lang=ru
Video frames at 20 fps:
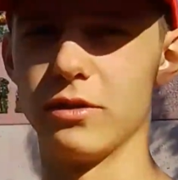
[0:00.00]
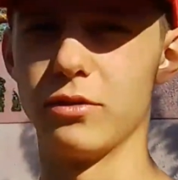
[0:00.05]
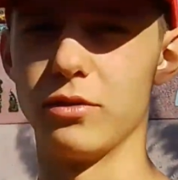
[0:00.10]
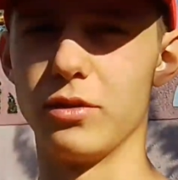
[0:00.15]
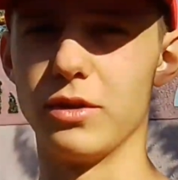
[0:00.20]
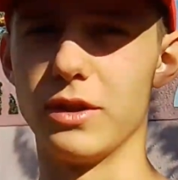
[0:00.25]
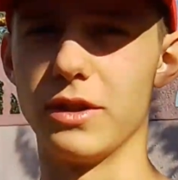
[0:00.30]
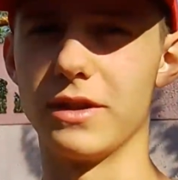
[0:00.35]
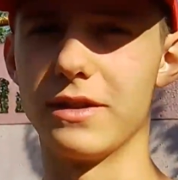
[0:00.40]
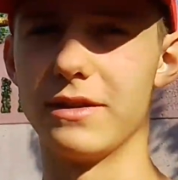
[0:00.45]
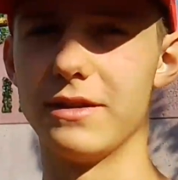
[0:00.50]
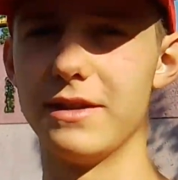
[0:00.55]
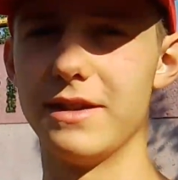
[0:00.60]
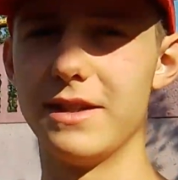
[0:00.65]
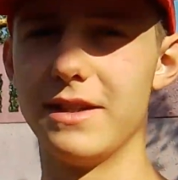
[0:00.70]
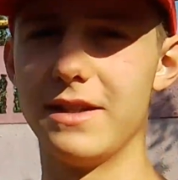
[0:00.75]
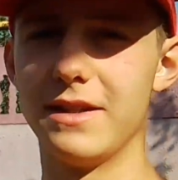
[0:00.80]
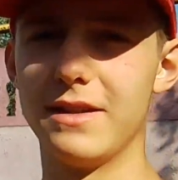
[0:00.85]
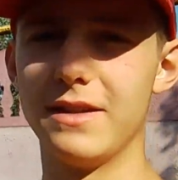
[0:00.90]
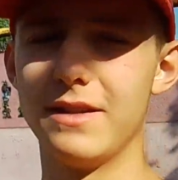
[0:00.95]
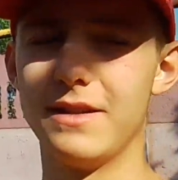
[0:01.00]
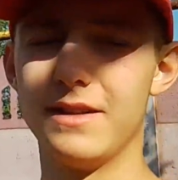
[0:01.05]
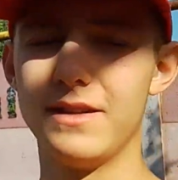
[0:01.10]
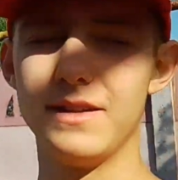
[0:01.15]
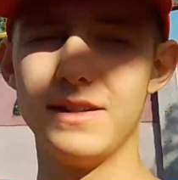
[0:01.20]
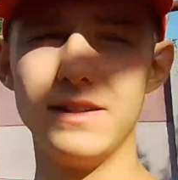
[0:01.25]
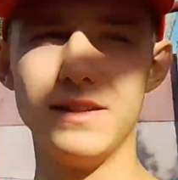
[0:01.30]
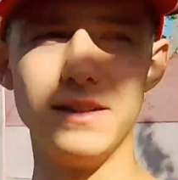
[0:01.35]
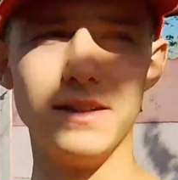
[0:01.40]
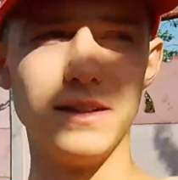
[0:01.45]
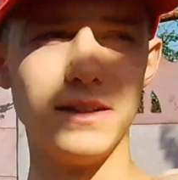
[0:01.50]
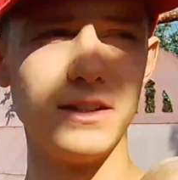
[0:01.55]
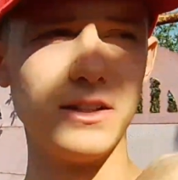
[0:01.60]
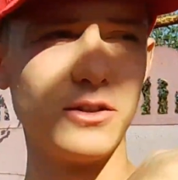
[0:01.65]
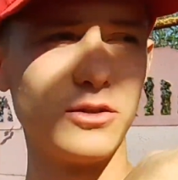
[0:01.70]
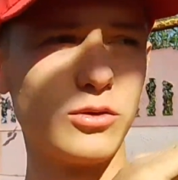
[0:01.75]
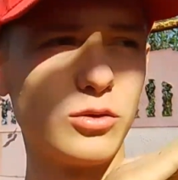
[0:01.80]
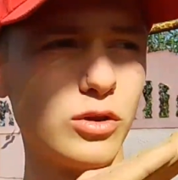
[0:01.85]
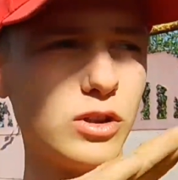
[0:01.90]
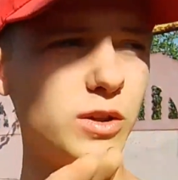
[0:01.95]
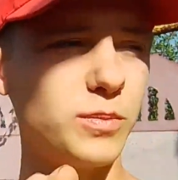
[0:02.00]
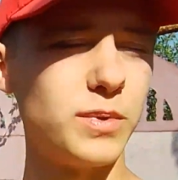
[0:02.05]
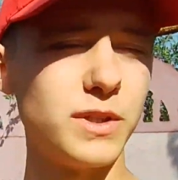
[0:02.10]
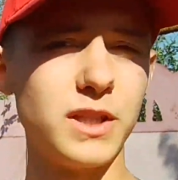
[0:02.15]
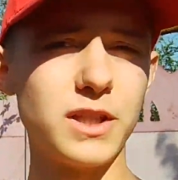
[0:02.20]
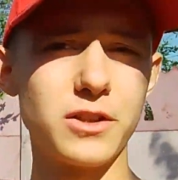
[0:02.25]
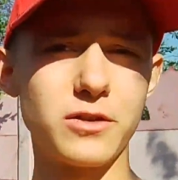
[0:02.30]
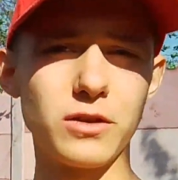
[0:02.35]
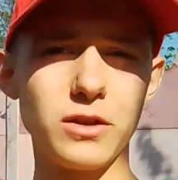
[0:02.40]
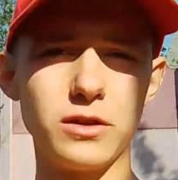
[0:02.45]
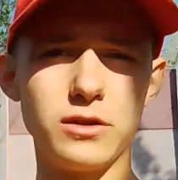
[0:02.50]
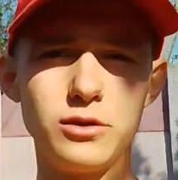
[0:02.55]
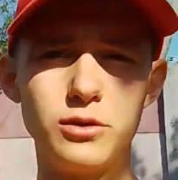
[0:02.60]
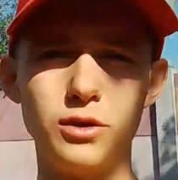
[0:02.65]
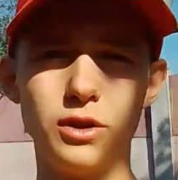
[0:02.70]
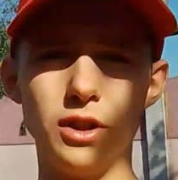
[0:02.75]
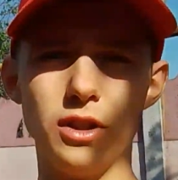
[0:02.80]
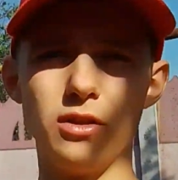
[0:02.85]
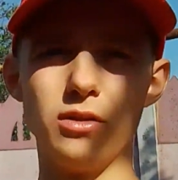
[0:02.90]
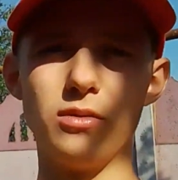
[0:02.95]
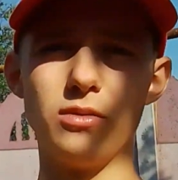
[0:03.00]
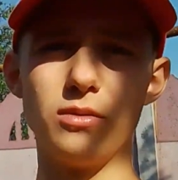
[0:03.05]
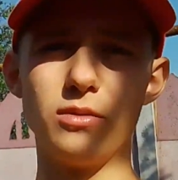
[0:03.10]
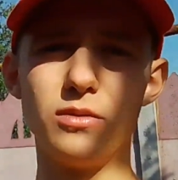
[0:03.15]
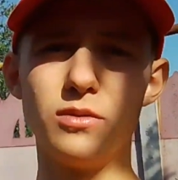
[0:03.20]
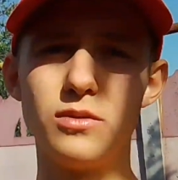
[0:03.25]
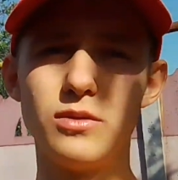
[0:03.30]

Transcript: этот турнир. Никто не поддерживал эту идею.